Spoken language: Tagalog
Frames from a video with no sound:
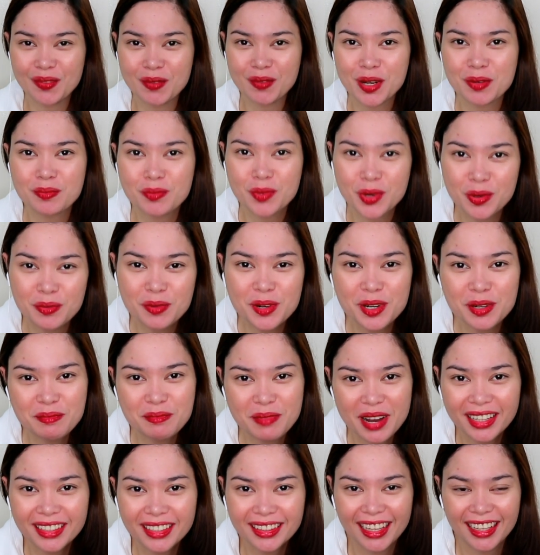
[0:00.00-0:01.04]

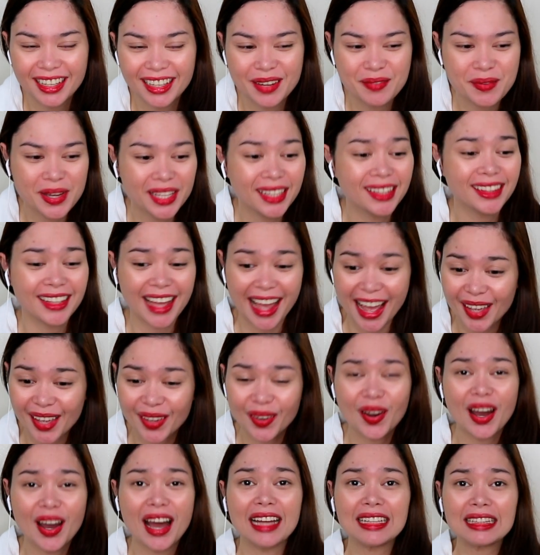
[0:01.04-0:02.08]
magmumukbang na naman
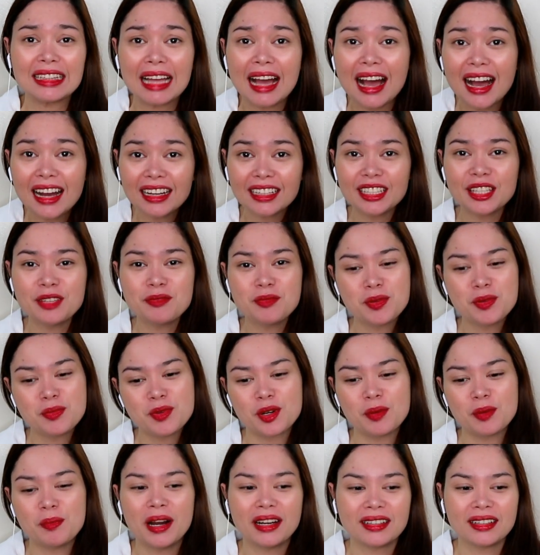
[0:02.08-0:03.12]
tayo at ang
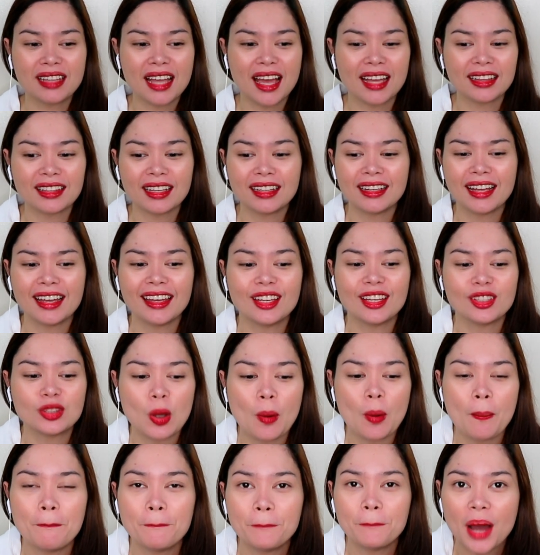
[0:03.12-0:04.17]
imumukbang natin ay ito,